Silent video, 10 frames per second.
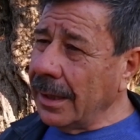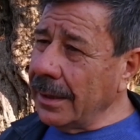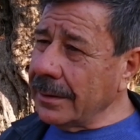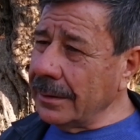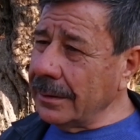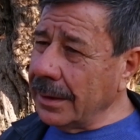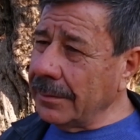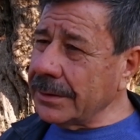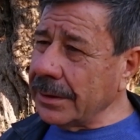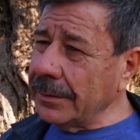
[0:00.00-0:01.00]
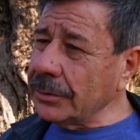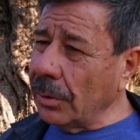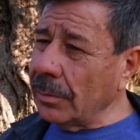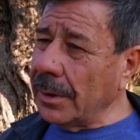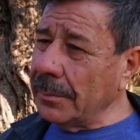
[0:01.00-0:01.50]
her yıl yavaş yavaş
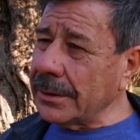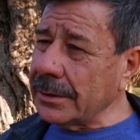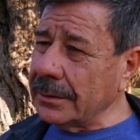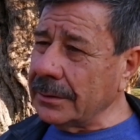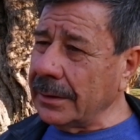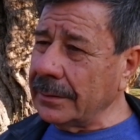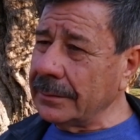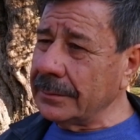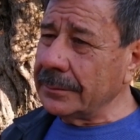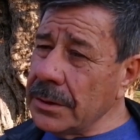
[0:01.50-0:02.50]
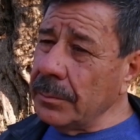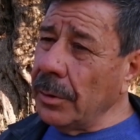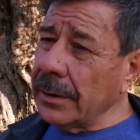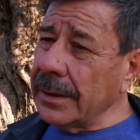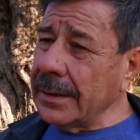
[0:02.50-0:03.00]
olmaya başladı yani. Bizim
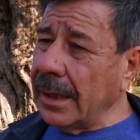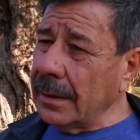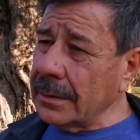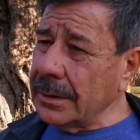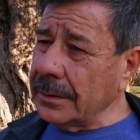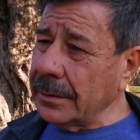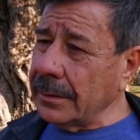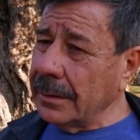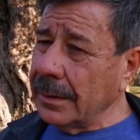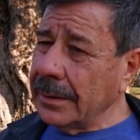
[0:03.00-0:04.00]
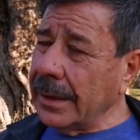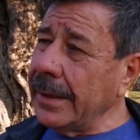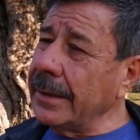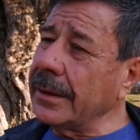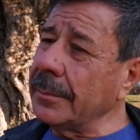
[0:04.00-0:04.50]
bölge yağlık zeytin.
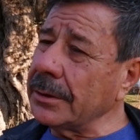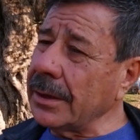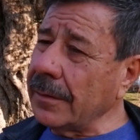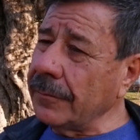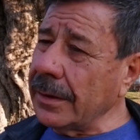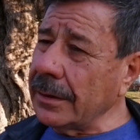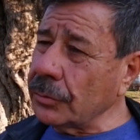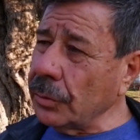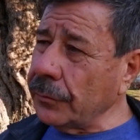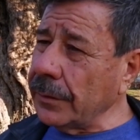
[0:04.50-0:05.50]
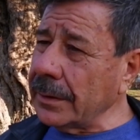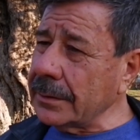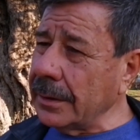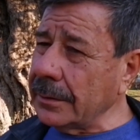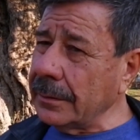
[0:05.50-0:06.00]
Yani Edremit taraflarında
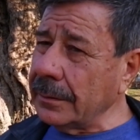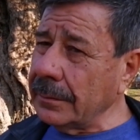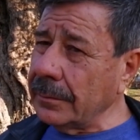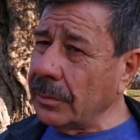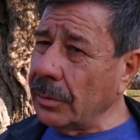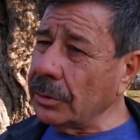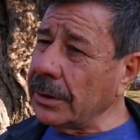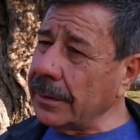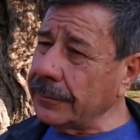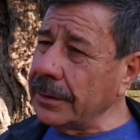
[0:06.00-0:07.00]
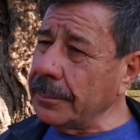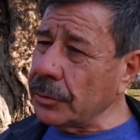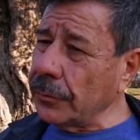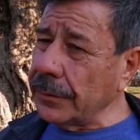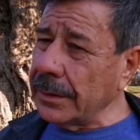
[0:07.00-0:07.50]
sofralık zeytin o tarafta hep
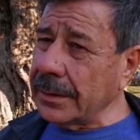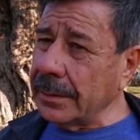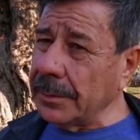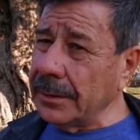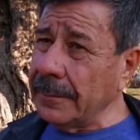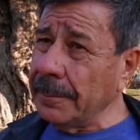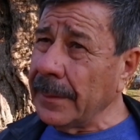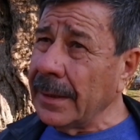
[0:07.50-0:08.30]
sofralık yapılır.